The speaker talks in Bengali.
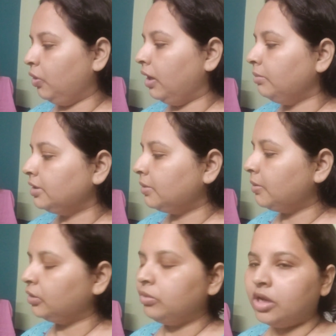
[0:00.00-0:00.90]
বললাম যে
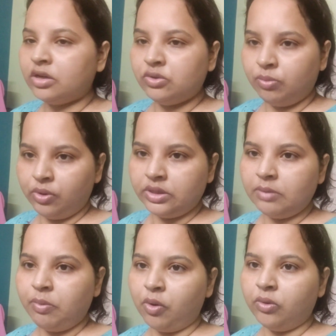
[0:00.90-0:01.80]
বাবা তুমি একটু
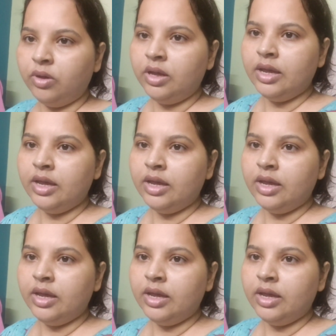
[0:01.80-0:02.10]
বইটা পড়ো